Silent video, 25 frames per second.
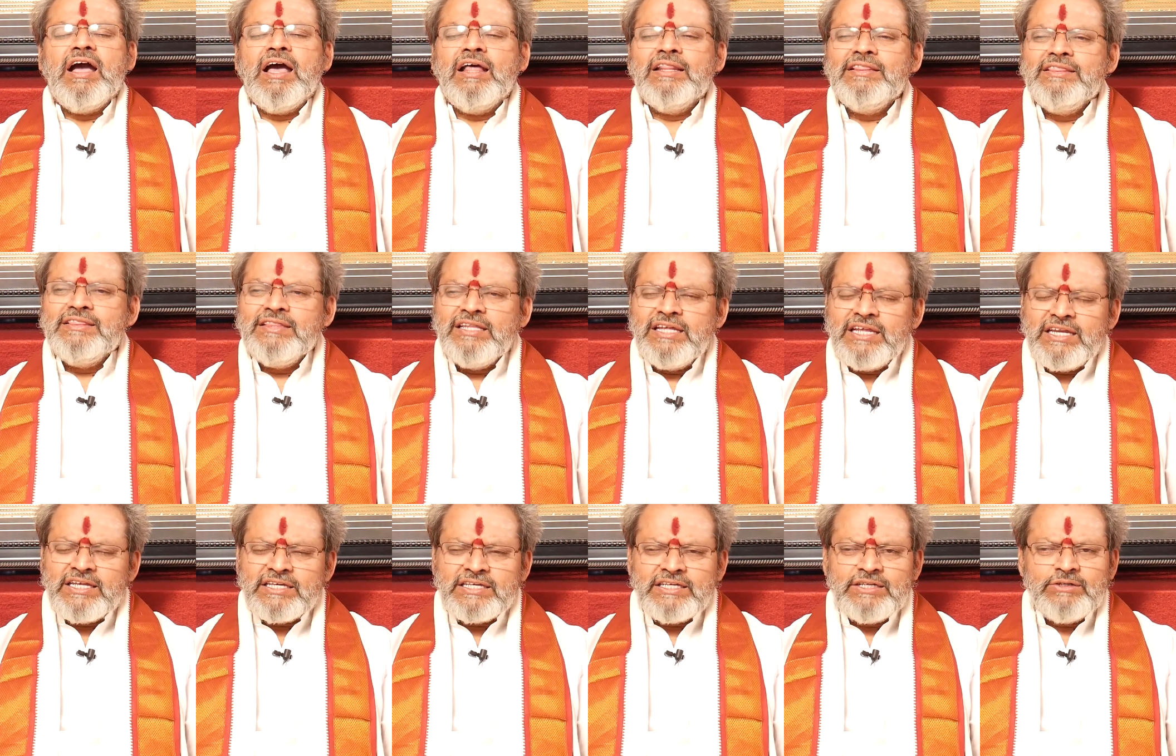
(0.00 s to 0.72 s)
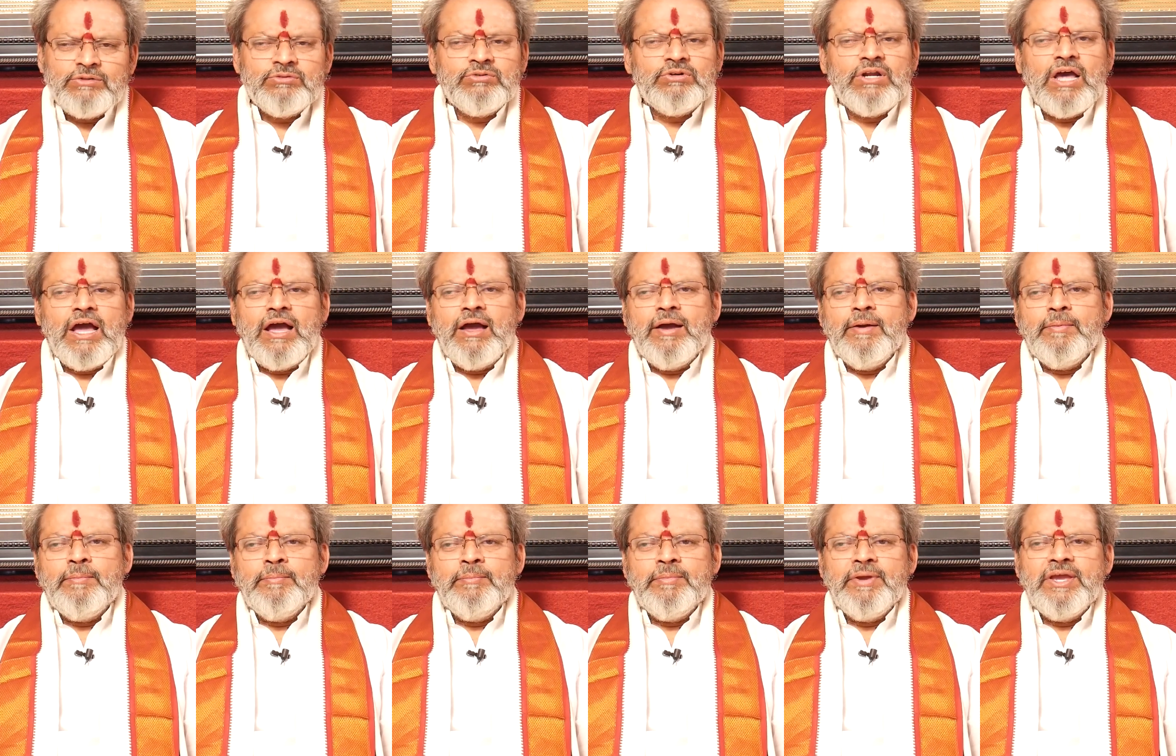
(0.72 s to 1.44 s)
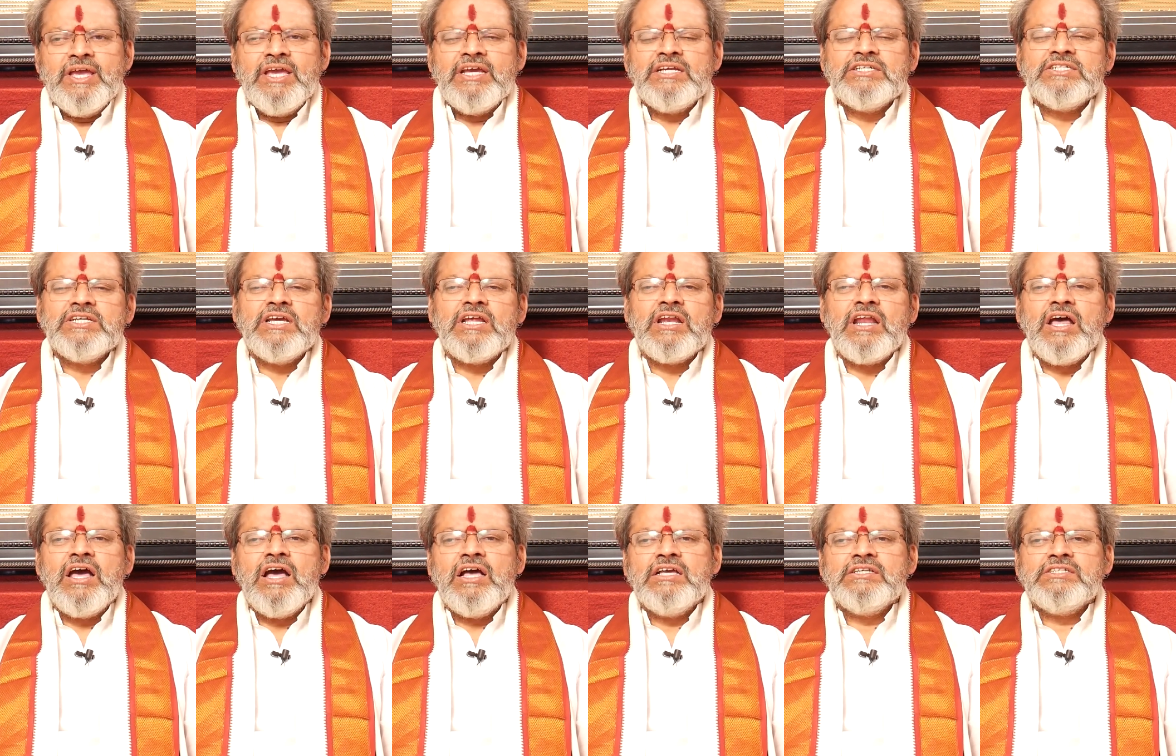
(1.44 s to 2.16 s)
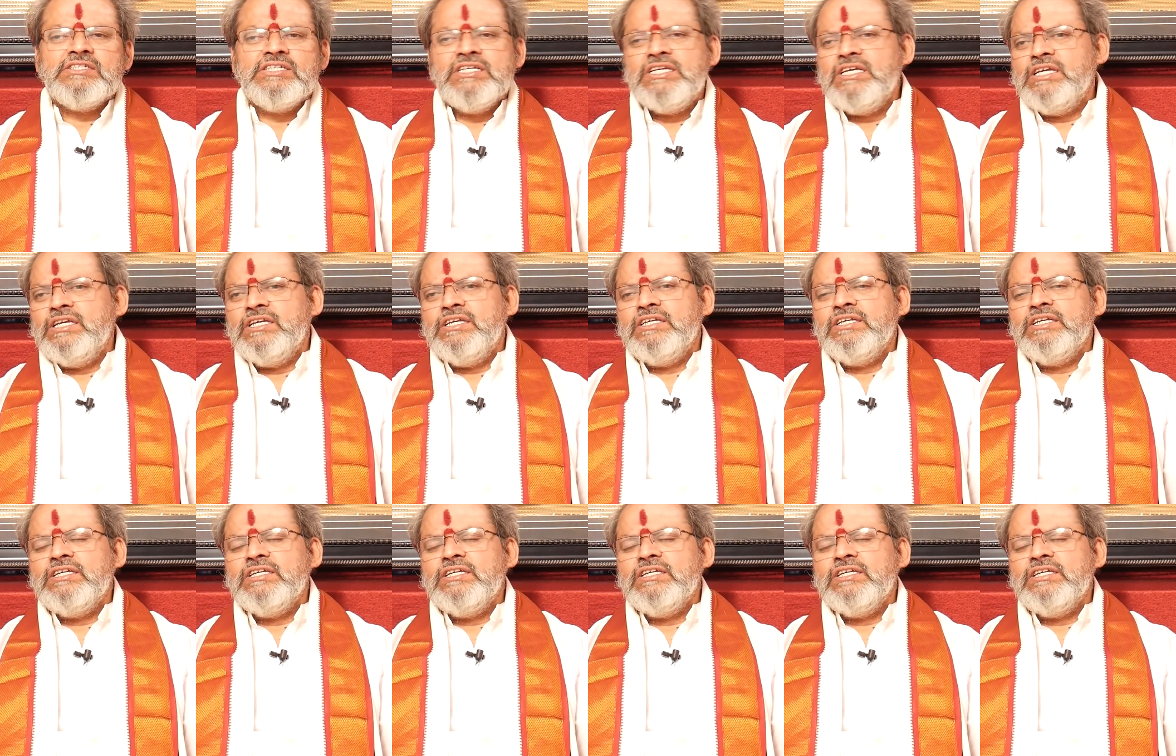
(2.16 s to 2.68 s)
అందరికీ కూడా మేషరాశి